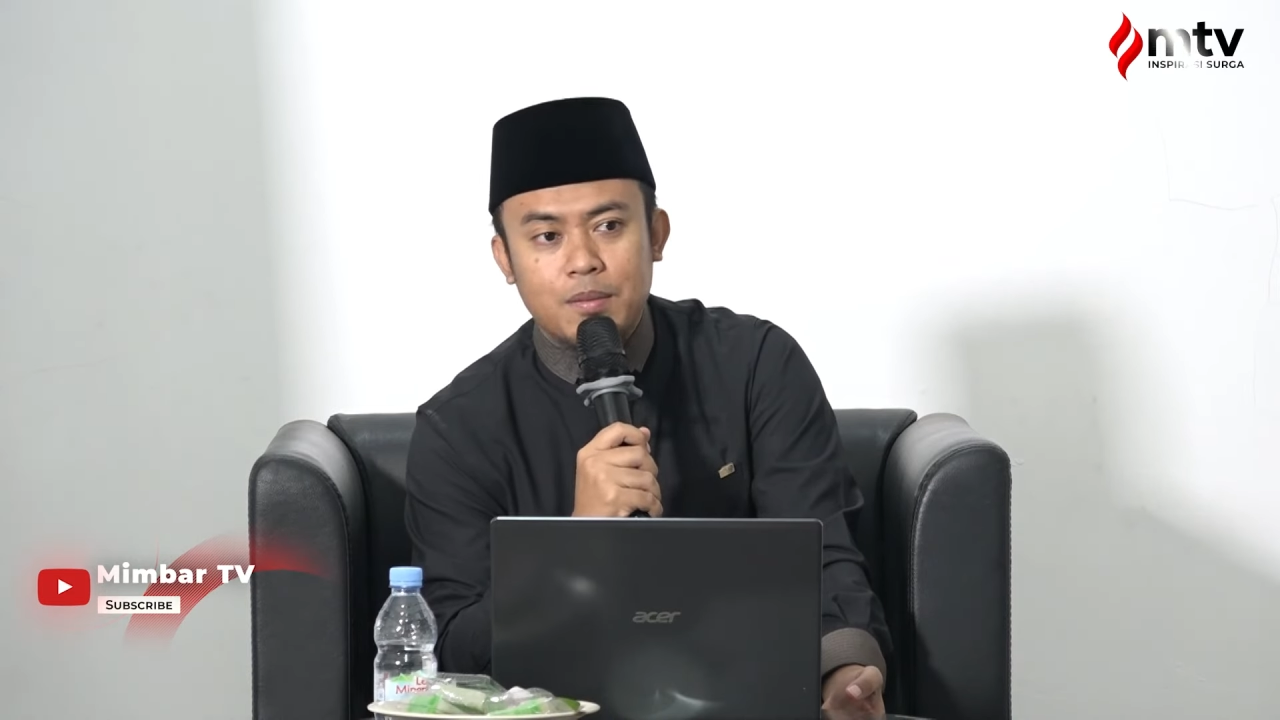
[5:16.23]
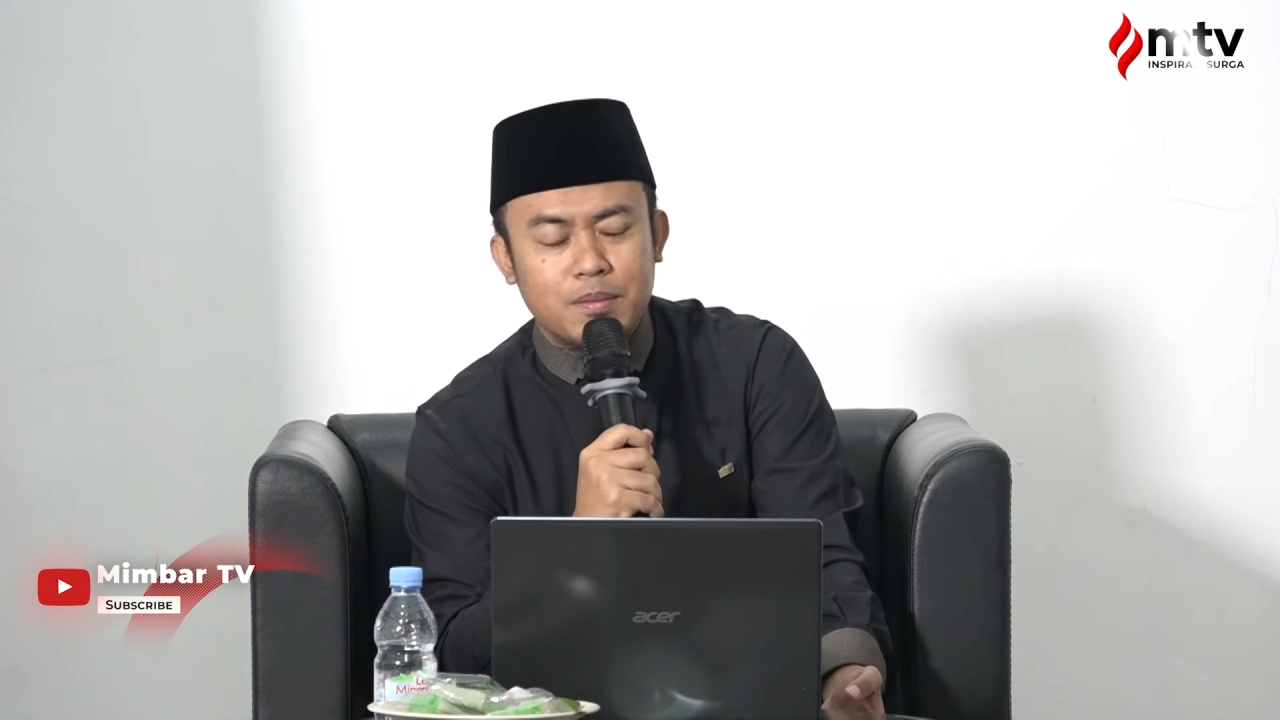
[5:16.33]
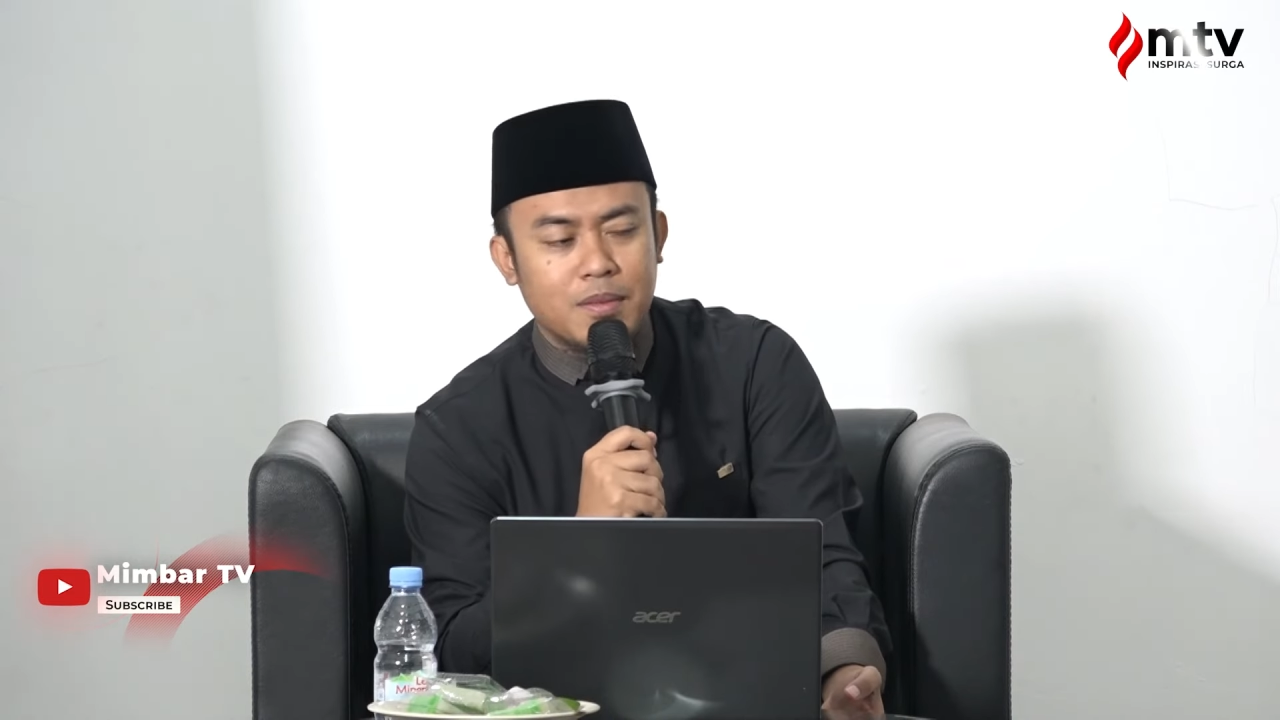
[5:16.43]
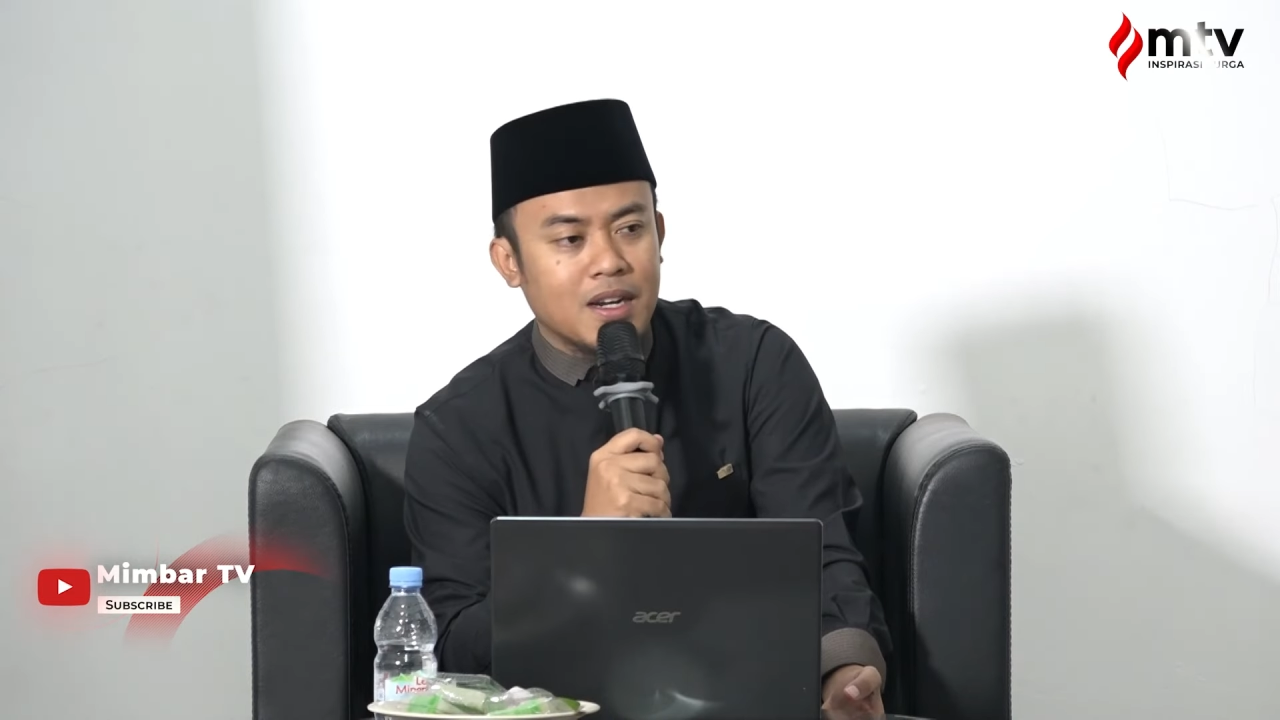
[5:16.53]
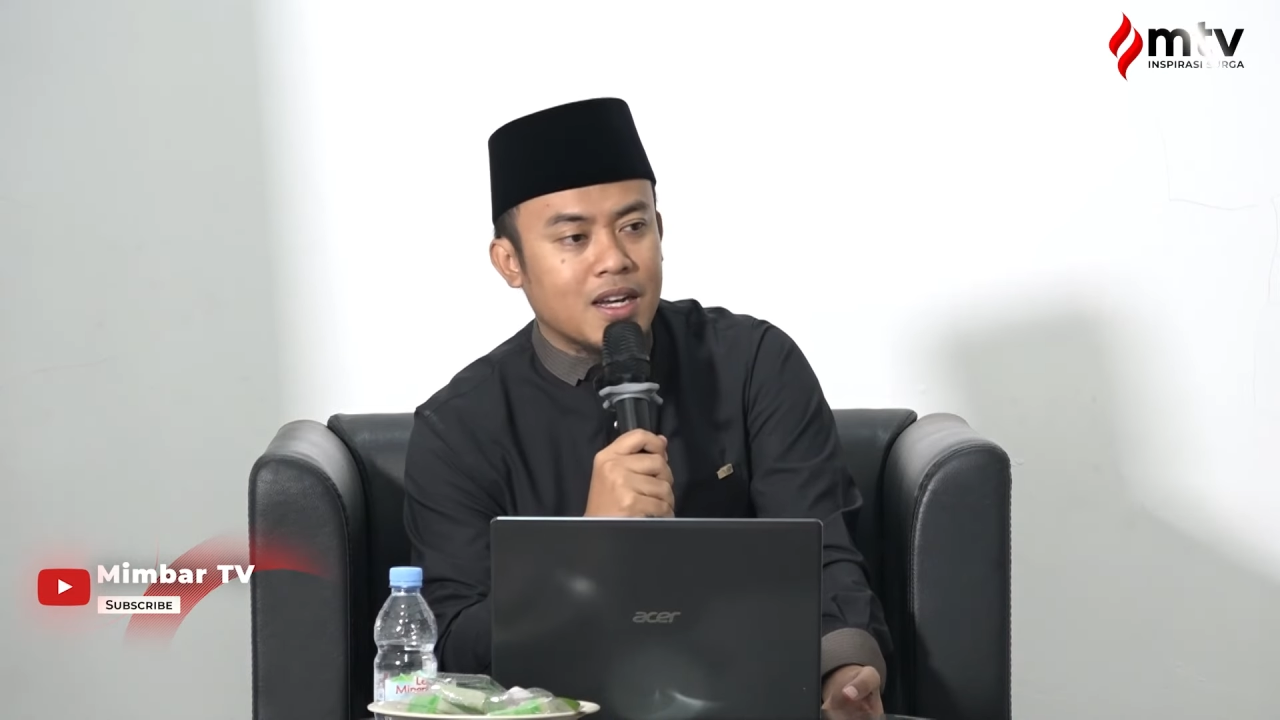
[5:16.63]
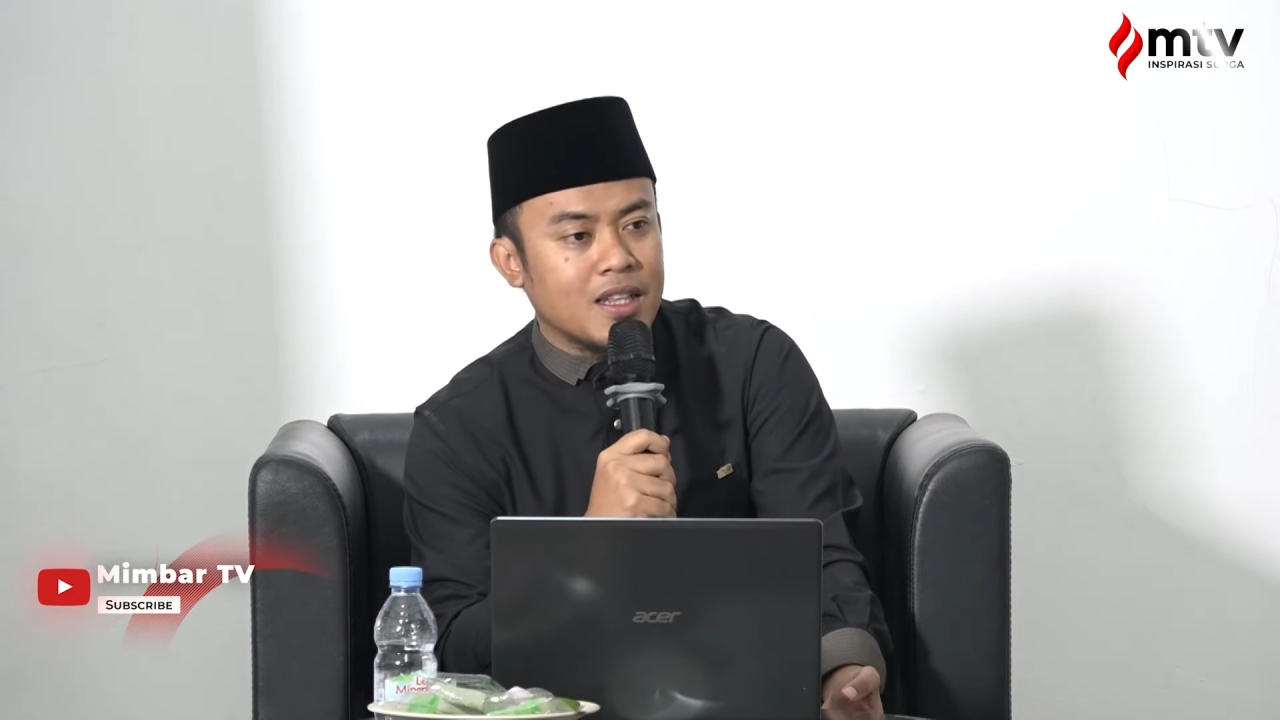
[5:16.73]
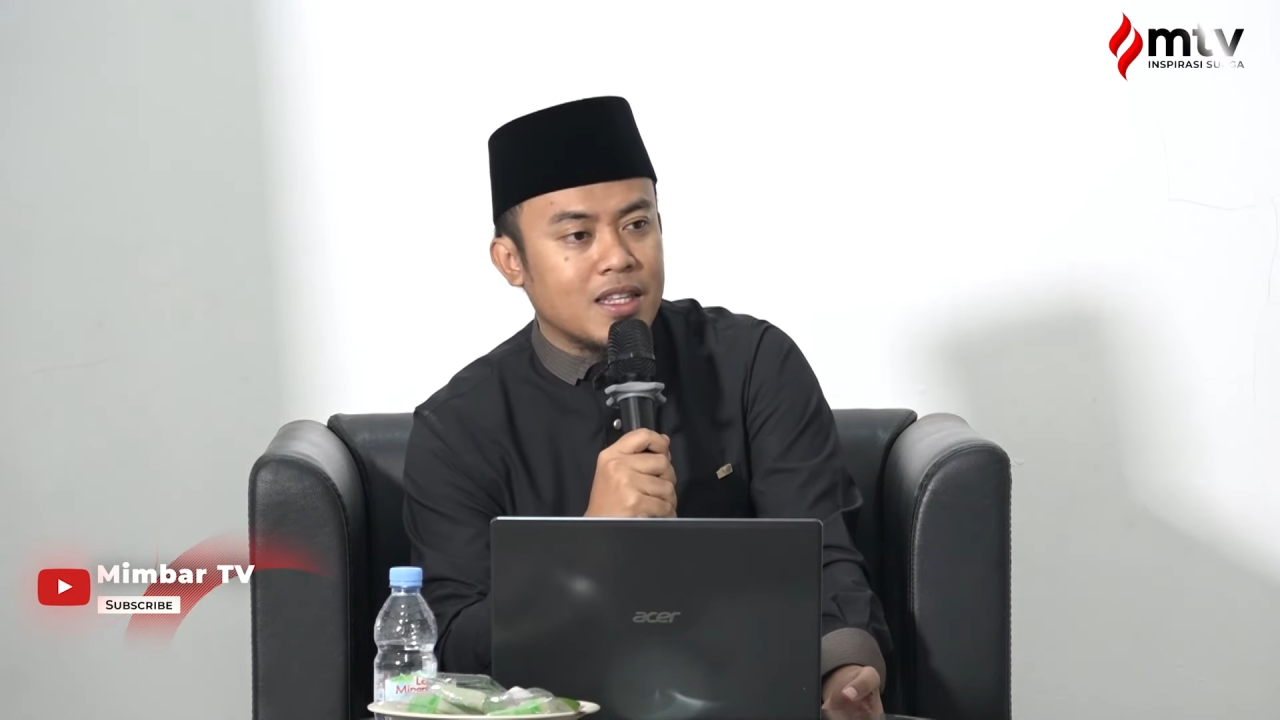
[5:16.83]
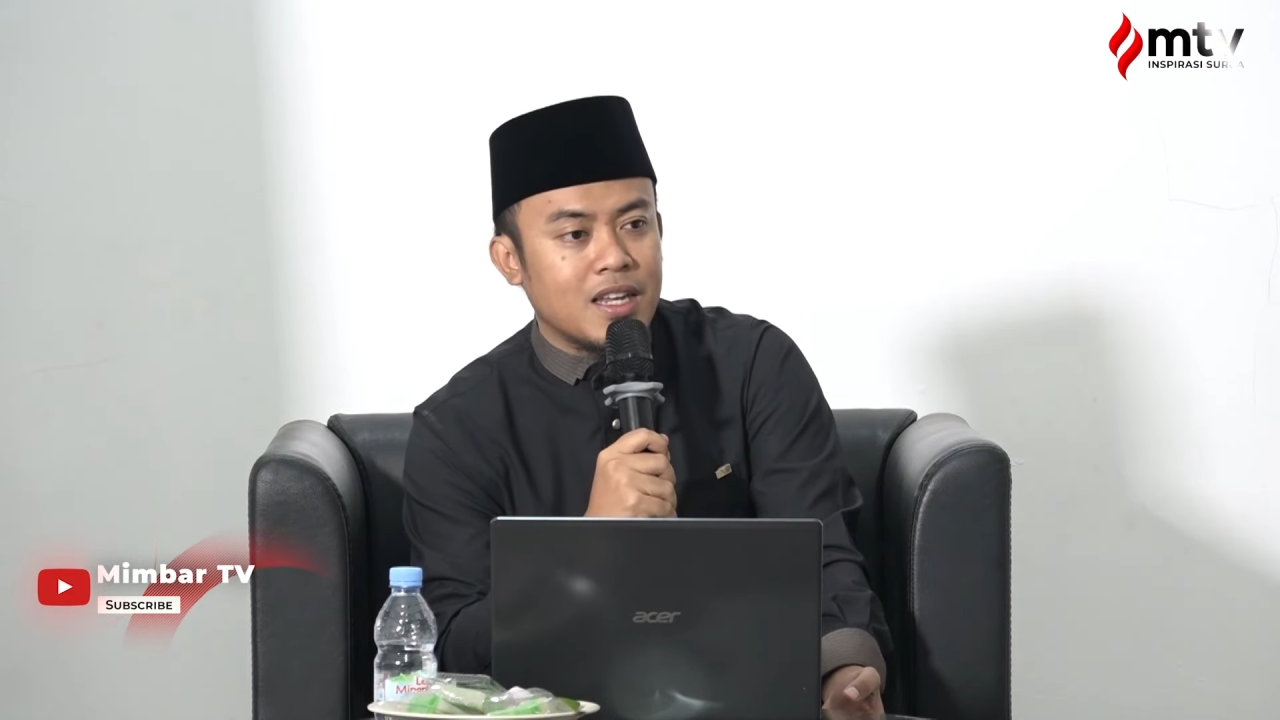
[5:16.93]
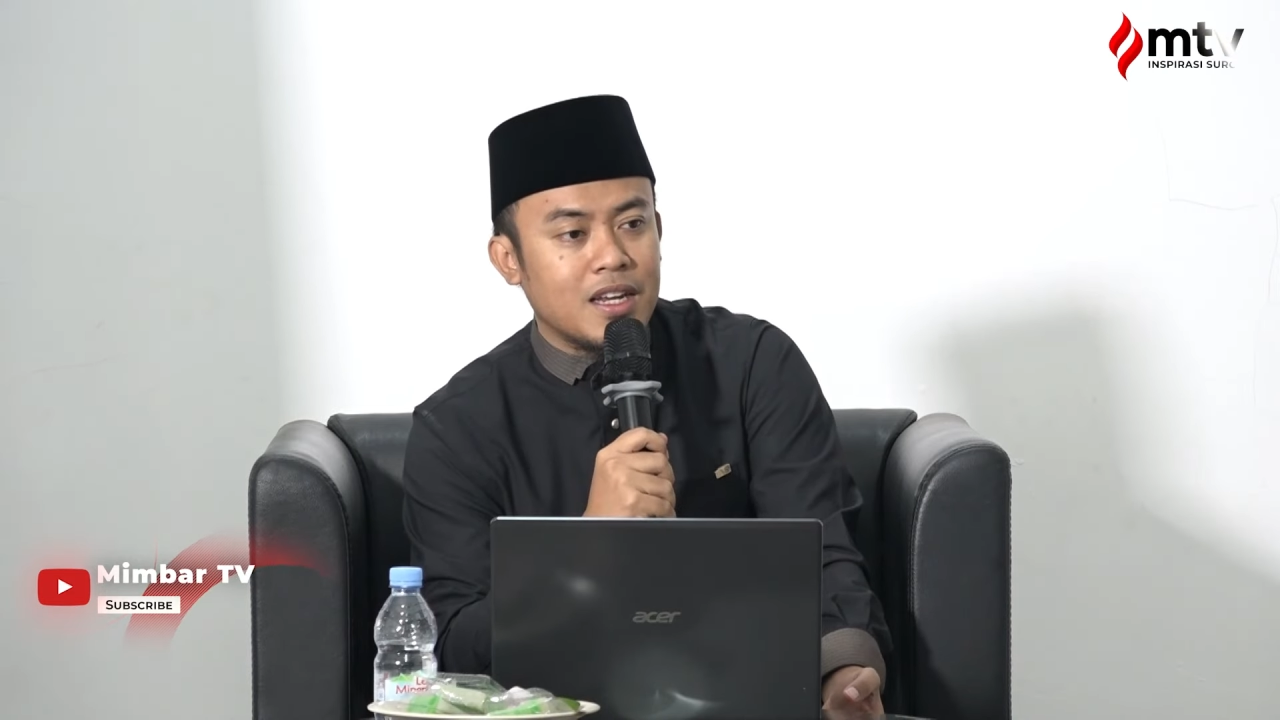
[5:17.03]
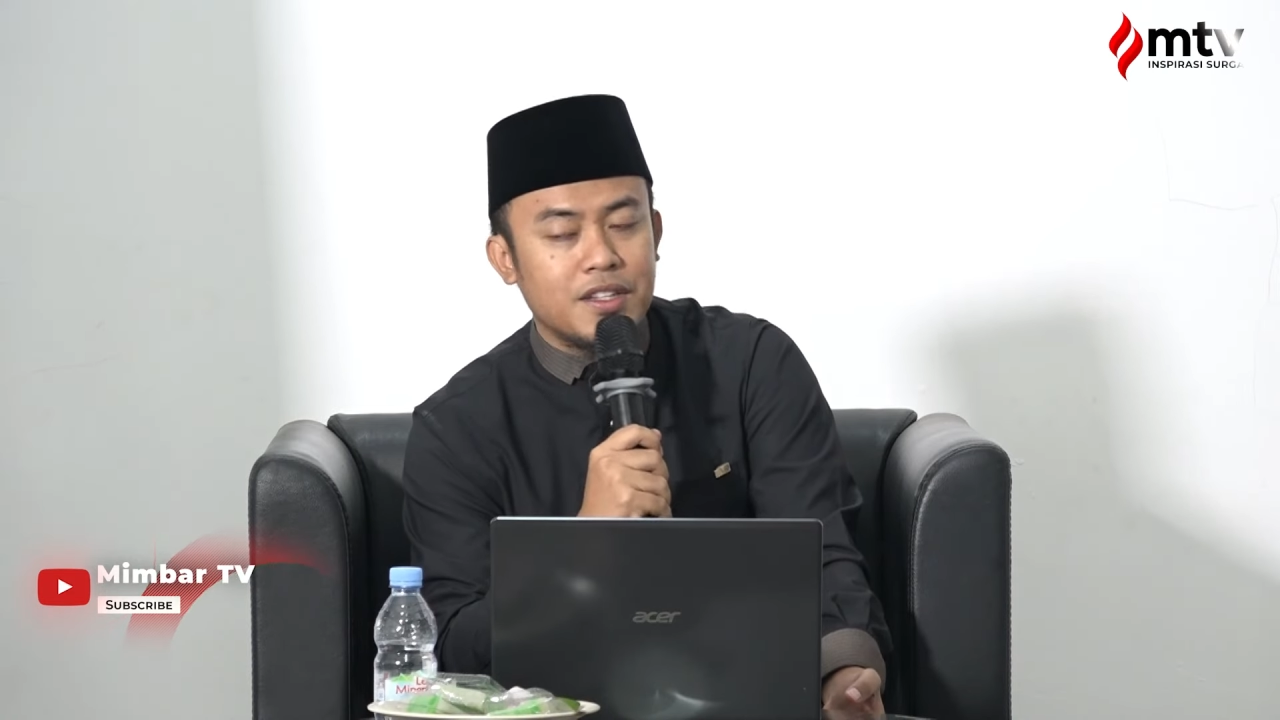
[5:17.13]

mereka tidak